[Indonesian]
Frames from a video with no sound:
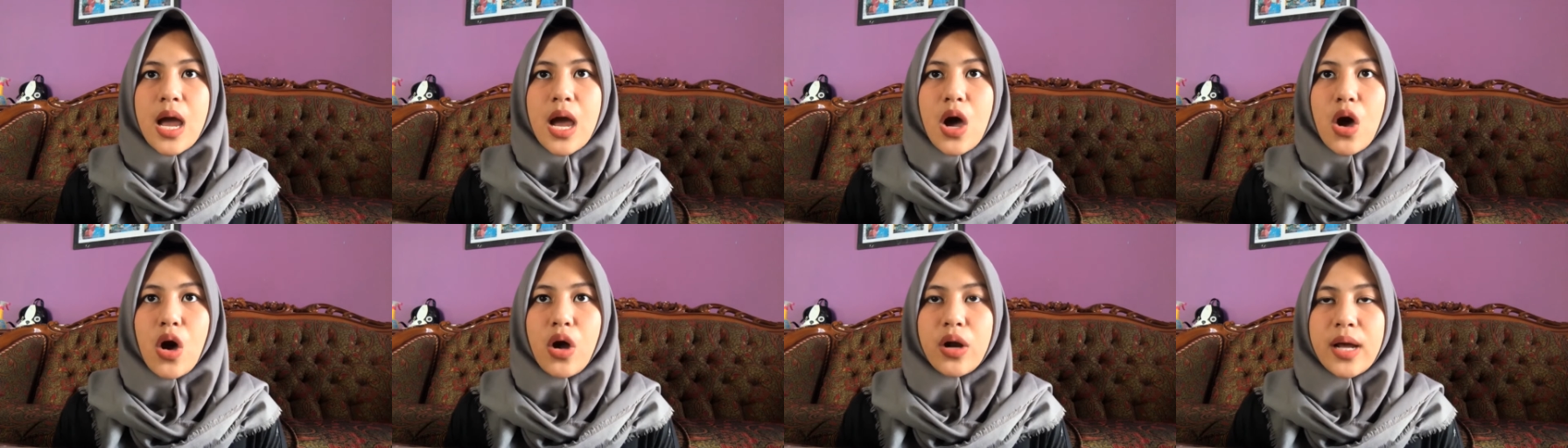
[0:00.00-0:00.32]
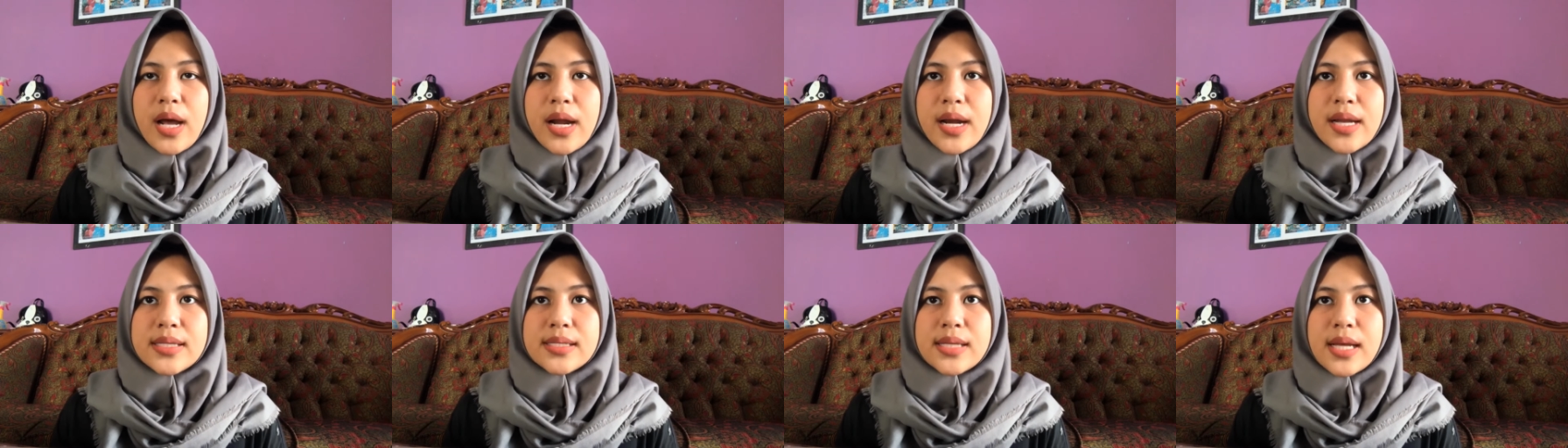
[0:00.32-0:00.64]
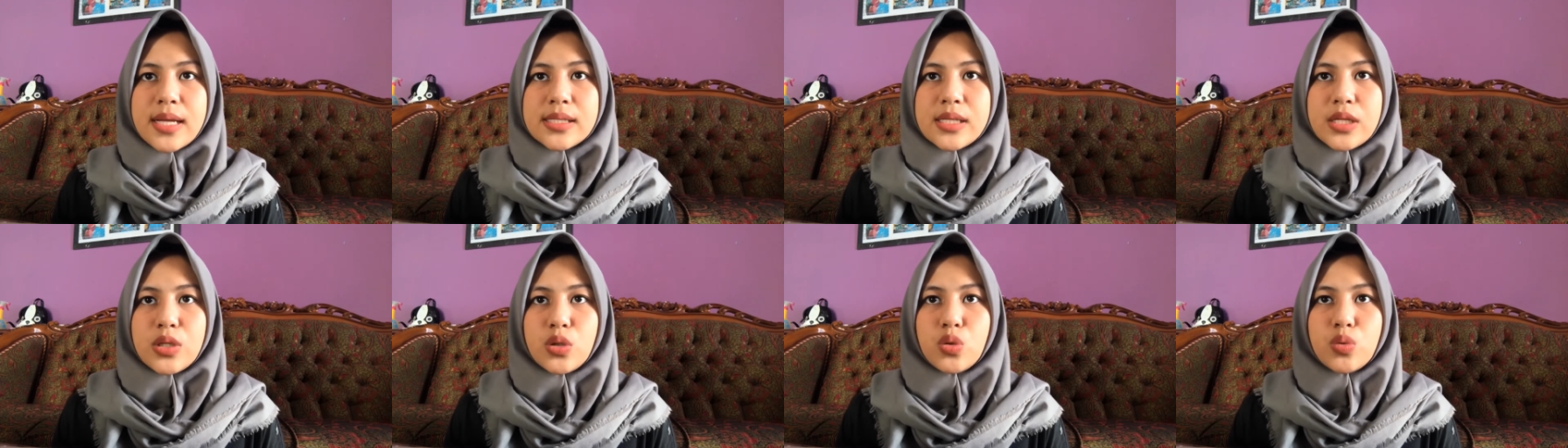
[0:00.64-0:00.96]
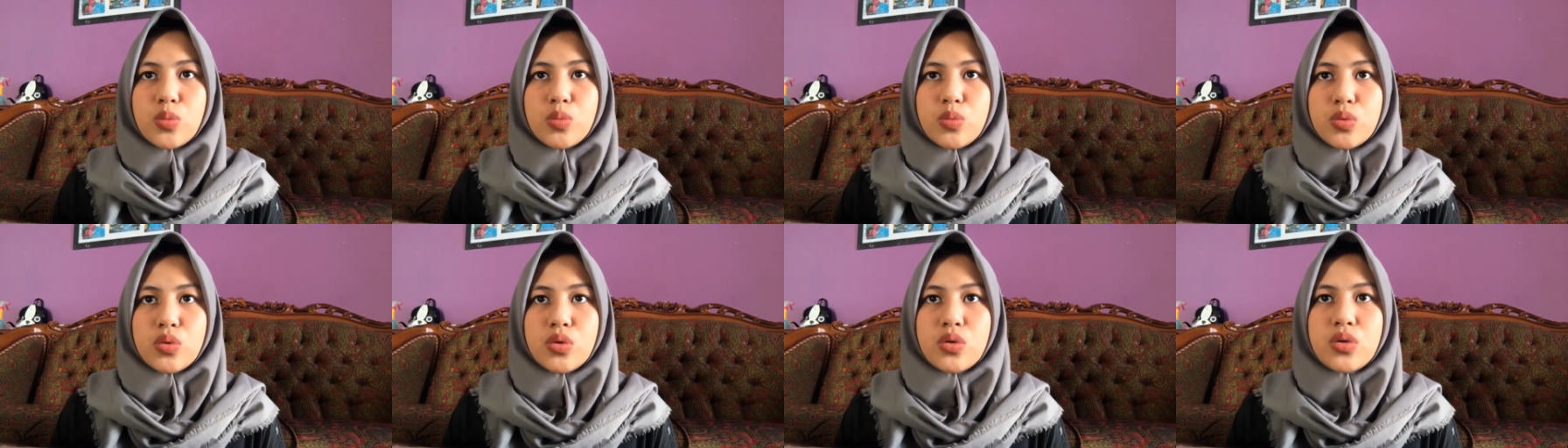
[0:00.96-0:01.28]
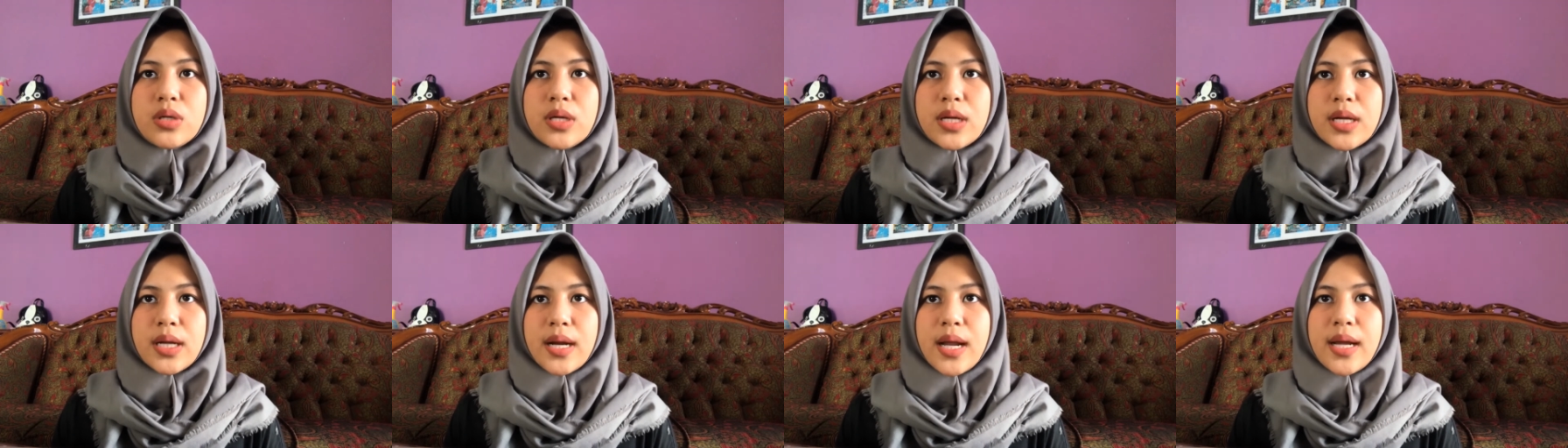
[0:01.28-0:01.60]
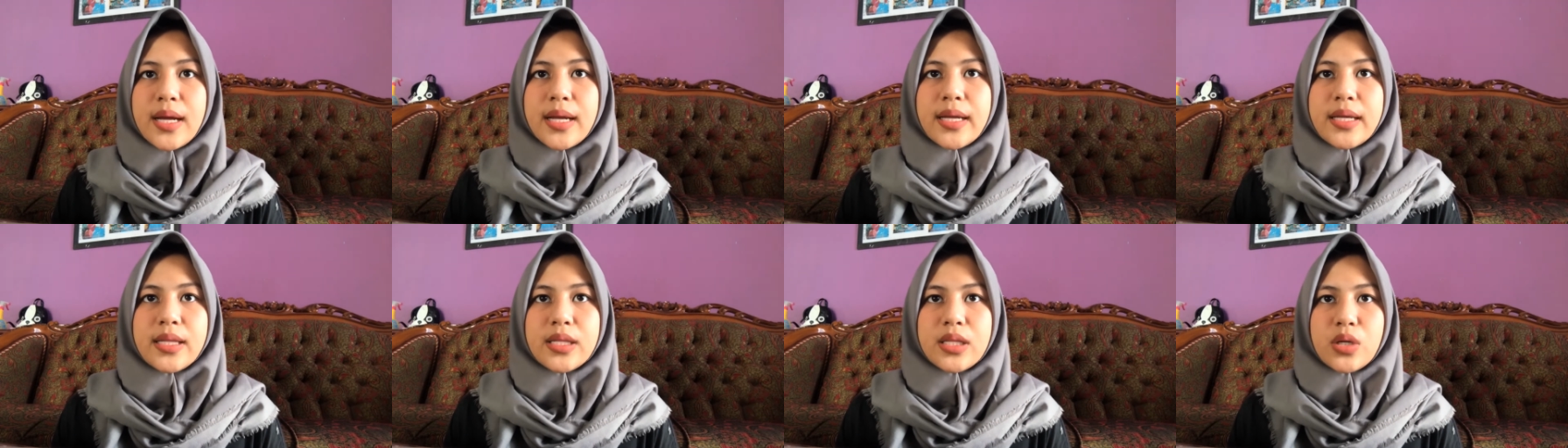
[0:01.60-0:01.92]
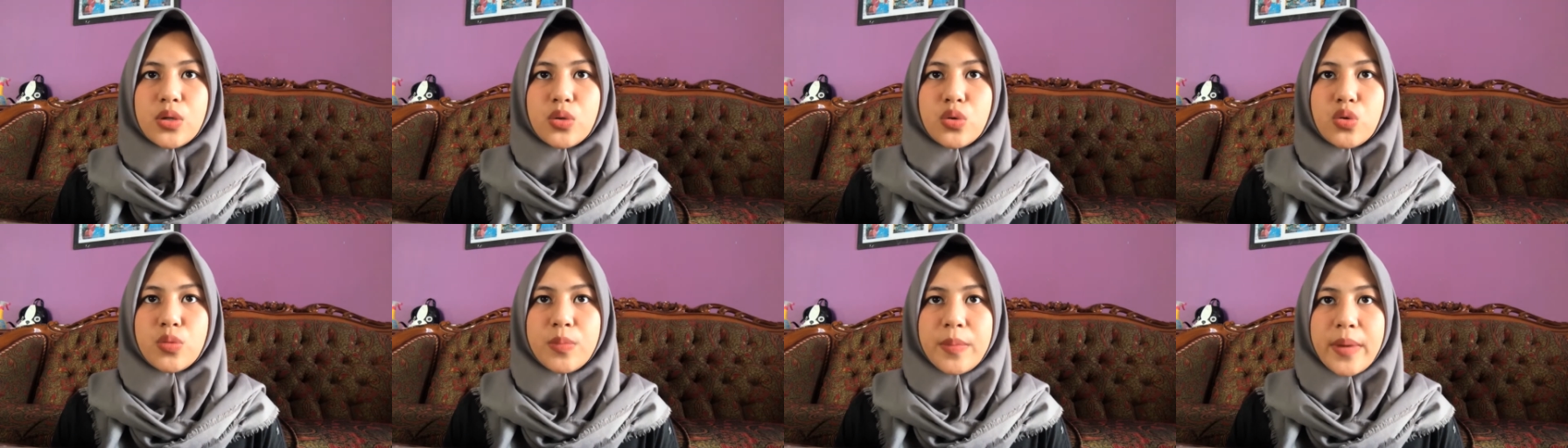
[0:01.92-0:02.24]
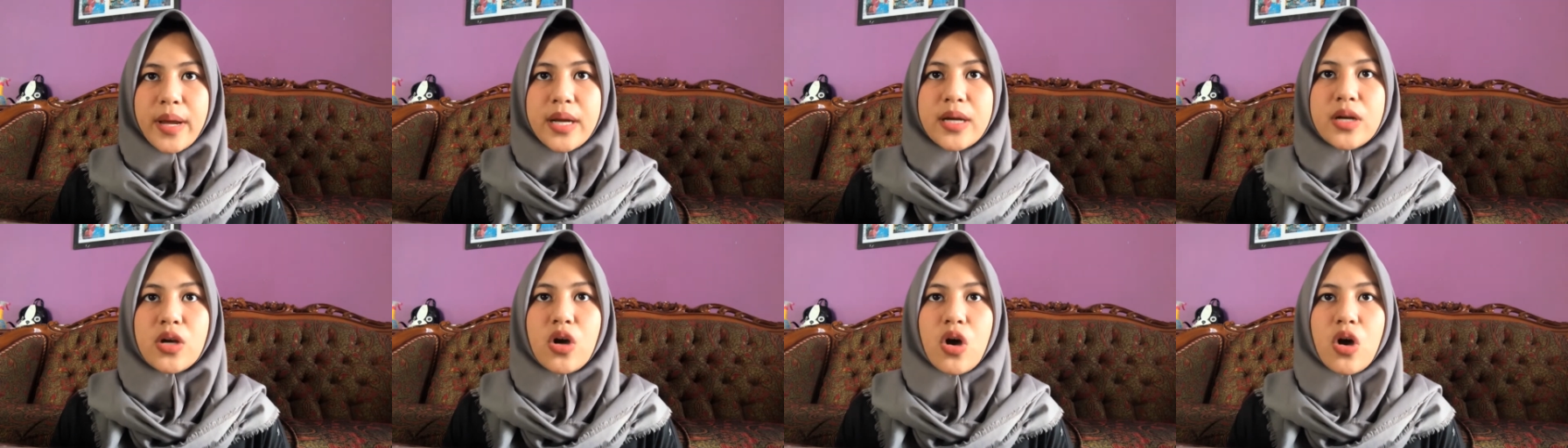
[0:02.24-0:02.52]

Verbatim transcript: organisasi tubuh, gerak intergumen,